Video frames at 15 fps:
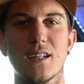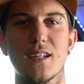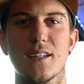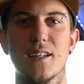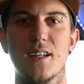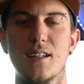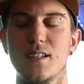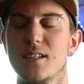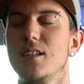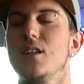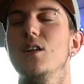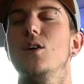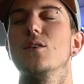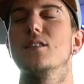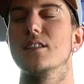Kanal.
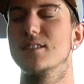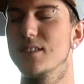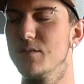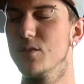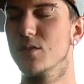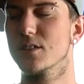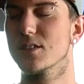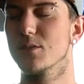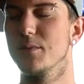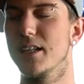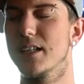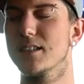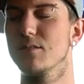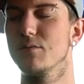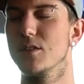Dann sehen wir uns zum
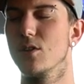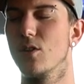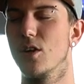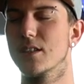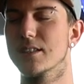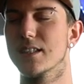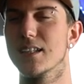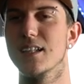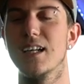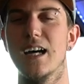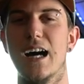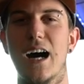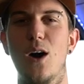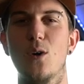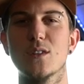nächsten Video, Leute.
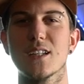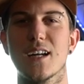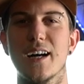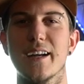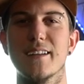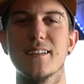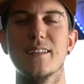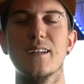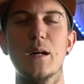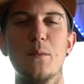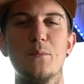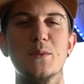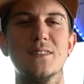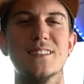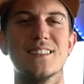Haut rein.
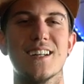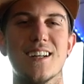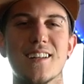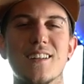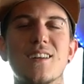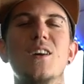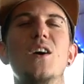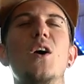Bis dann.